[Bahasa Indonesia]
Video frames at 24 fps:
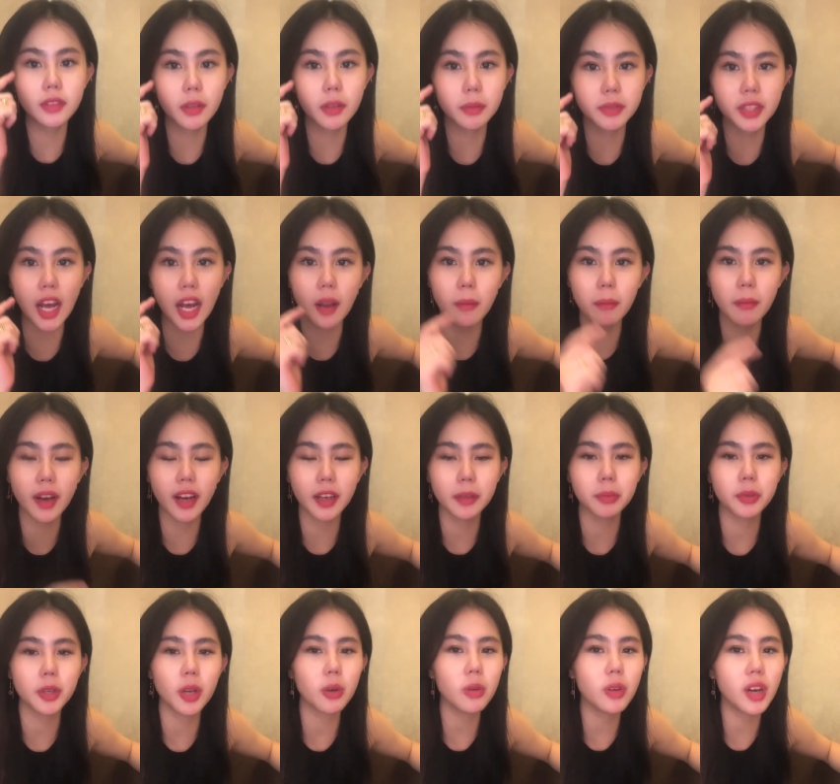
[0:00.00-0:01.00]
itu dalam
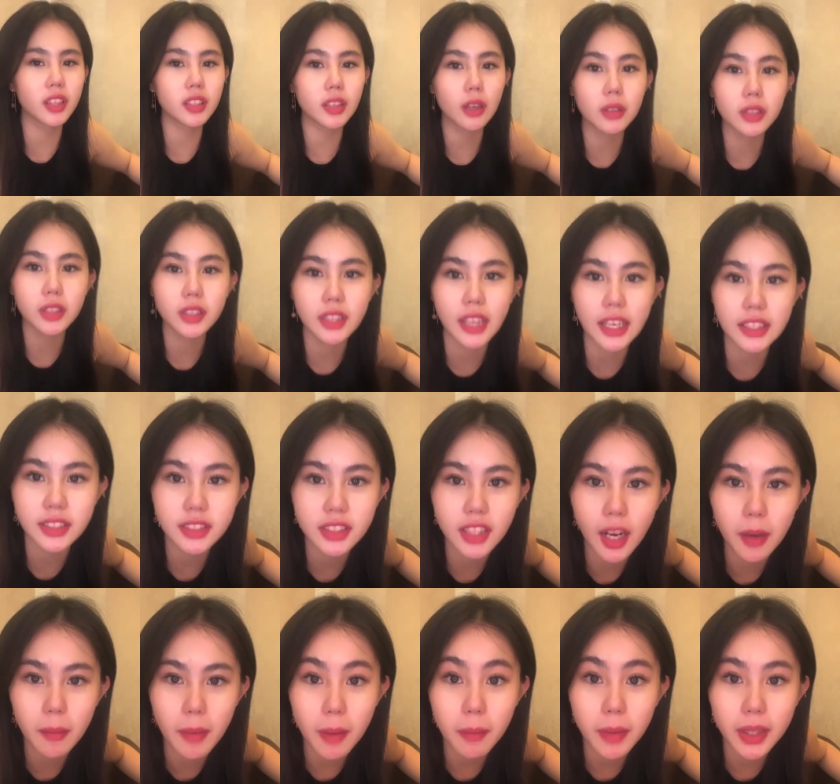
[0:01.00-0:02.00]
banget punya aku nggak terlalu nggak
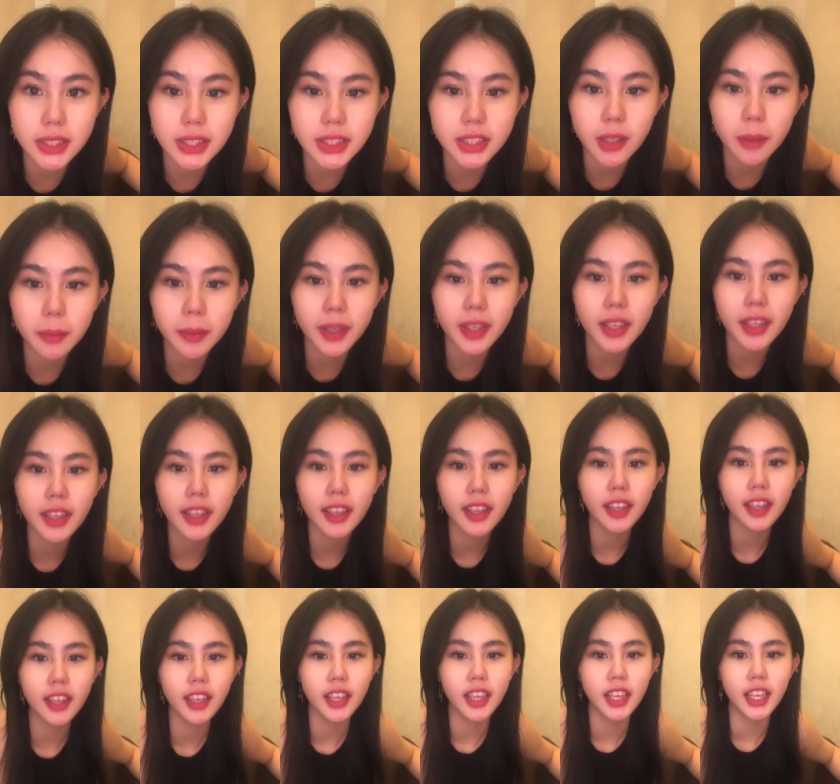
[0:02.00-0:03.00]
sedalam mama sih tapi
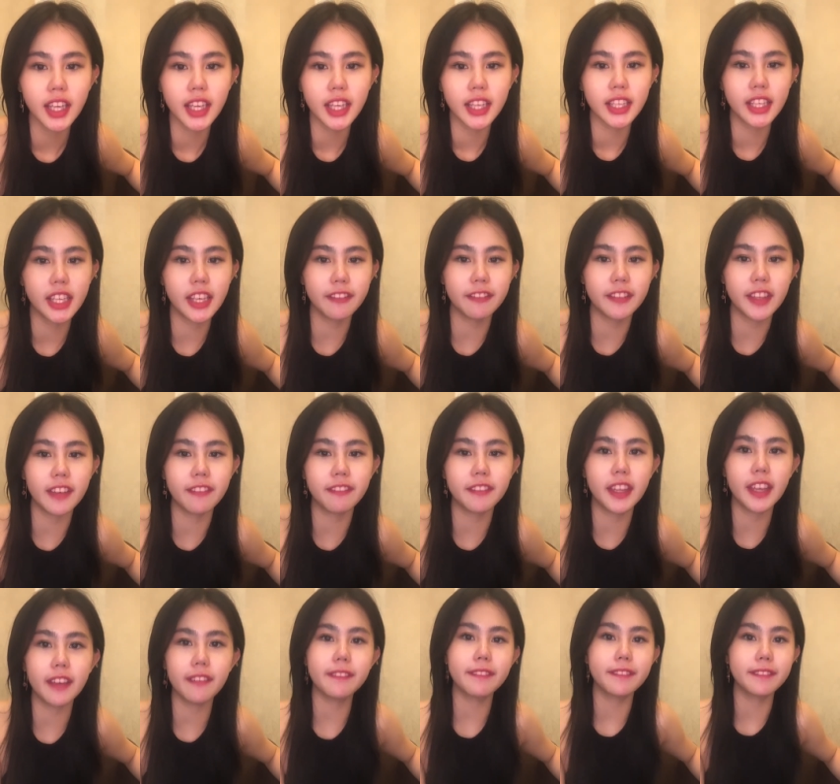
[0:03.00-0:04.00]
gift
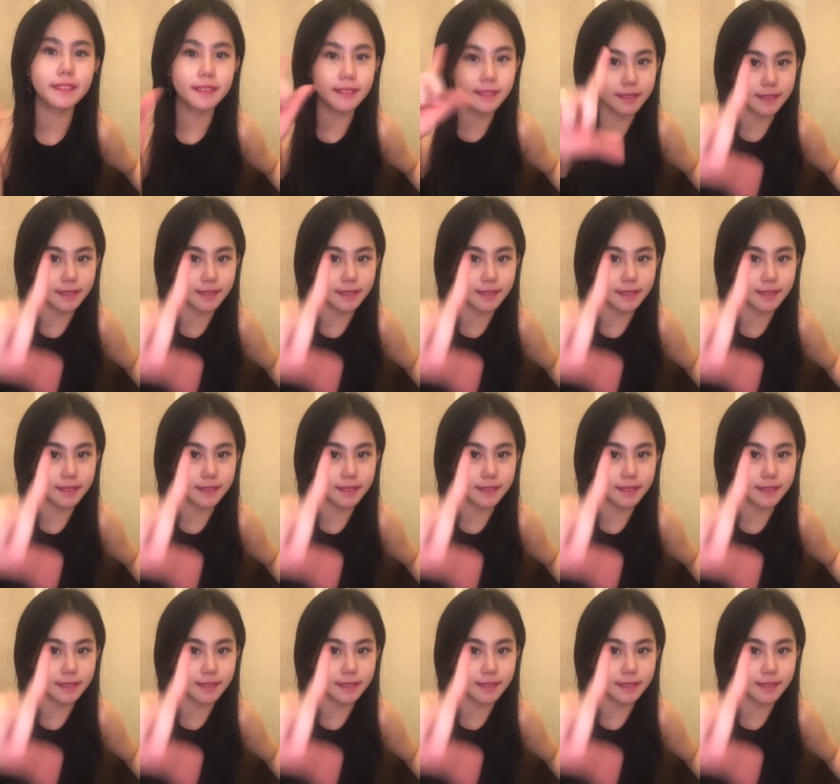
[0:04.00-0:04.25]
gift gift